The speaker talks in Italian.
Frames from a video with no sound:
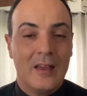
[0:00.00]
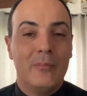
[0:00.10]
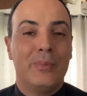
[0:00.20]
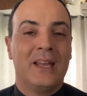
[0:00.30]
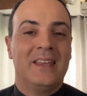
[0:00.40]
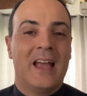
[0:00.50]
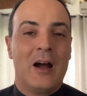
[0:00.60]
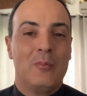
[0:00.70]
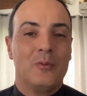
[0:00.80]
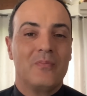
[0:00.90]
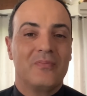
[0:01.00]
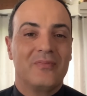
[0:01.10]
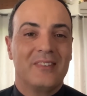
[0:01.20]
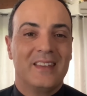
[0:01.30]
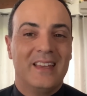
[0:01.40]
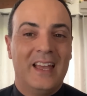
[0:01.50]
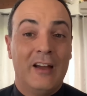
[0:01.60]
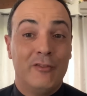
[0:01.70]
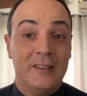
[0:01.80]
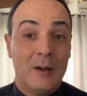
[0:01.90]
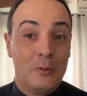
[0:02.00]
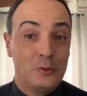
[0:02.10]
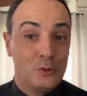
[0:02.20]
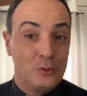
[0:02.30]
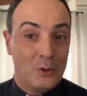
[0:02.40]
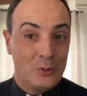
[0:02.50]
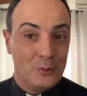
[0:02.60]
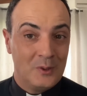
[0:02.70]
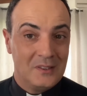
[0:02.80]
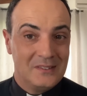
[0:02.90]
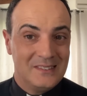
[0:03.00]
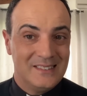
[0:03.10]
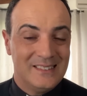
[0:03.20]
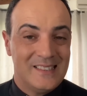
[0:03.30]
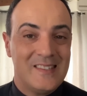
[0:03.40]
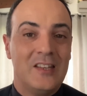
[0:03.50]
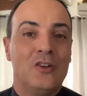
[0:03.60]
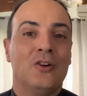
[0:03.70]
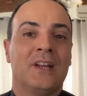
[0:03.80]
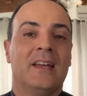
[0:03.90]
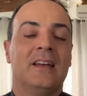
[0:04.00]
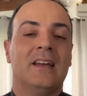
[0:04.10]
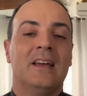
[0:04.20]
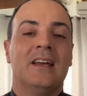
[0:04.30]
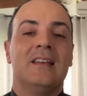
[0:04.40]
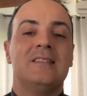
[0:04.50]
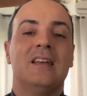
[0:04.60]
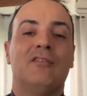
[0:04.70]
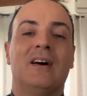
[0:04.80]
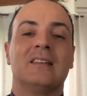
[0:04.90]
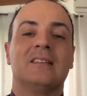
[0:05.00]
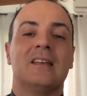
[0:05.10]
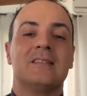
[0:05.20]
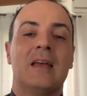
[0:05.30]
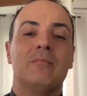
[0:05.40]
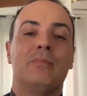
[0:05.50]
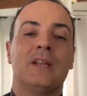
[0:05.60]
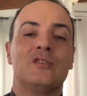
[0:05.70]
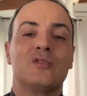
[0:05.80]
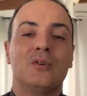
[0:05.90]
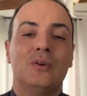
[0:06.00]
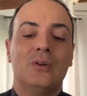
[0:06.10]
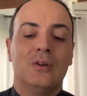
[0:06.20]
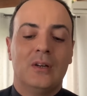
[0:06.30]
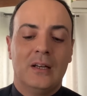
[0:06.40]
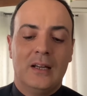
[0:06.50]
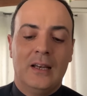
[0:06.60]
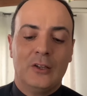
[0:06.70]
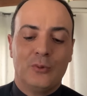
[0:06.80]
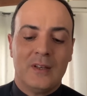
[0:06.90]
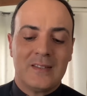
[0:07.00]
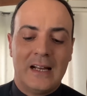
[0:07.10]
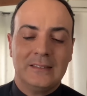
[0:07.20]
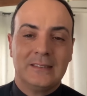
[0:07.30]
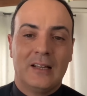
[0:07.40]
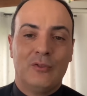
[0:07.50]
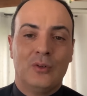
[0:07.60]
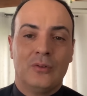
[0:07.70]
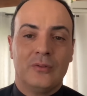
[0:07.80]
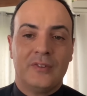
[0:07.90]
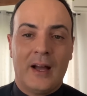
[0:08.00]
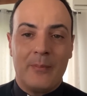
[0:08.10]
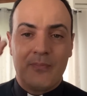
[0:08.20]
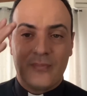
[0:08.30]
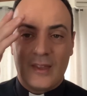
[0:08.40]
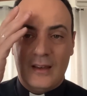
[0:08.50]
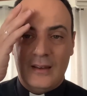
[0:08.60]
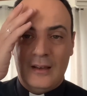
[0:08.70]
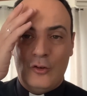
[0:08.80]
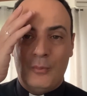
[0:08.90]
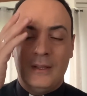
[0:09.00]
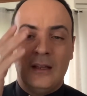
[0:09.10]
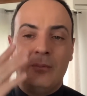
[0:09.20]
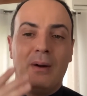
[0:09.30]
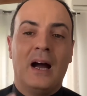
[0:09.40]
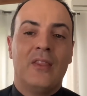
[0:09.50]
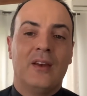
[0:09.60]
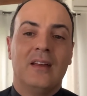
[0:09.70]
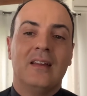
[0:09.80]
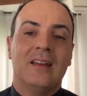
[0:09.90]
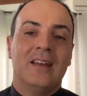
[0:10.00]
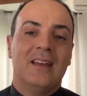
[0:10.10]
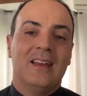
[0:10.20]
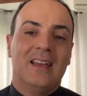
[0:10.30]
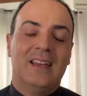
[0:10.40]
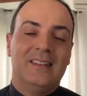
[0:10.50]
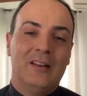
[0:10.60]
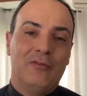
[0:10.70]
preghiamo e affidiamo tutto a Lui. Signore, sia fatta sempre e solo la tua santa volontà. Nel nome del Padre e del